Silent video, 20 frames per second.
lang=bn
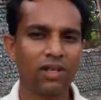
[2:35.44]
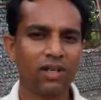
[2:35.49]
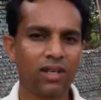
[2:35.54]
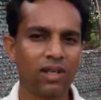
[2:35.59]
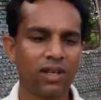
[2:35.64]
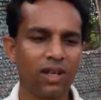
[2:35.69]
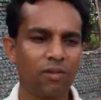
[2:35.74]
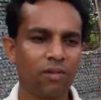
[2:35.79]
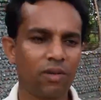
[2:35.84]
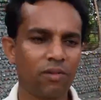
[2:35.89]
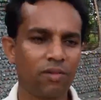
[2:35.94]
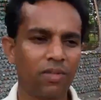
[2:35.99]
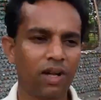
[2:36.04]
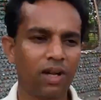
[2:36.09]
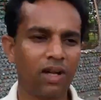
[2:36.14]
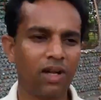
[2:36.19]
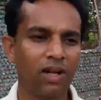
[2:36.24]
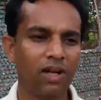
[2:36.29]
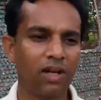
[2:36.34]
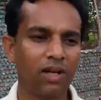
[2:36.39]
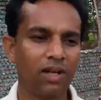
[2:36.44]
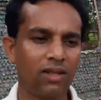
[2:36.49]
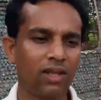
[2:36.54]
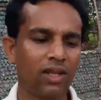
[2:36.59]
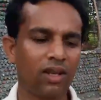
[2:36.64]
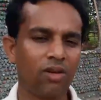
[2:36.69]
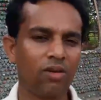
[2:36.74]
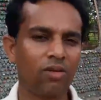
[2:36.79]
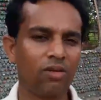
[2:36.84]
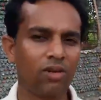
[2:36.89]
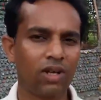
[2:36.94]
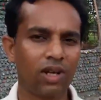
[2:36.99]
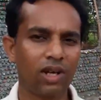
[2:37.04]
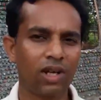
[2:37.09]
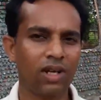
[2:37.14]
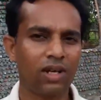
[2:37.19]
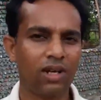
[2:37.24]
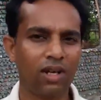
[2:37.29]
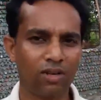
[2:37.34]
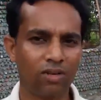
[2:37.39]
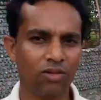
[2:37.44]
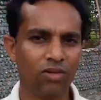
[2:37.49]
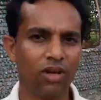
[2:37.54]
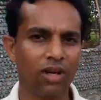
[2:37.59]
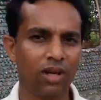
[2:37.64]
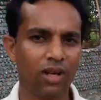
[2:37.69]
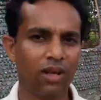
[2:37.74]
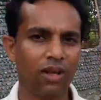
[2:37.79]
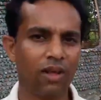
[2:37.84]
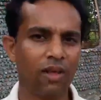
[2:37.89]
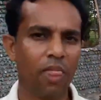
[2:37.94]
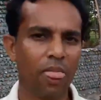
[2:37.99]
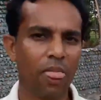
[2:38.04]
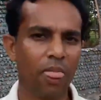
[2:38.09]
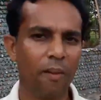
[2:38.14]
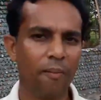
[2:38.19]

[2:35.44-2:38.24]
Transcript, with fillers: ইট কিনলে আমার প্রায় তিন লক্ষ টাকার ইট লাগতো এখানে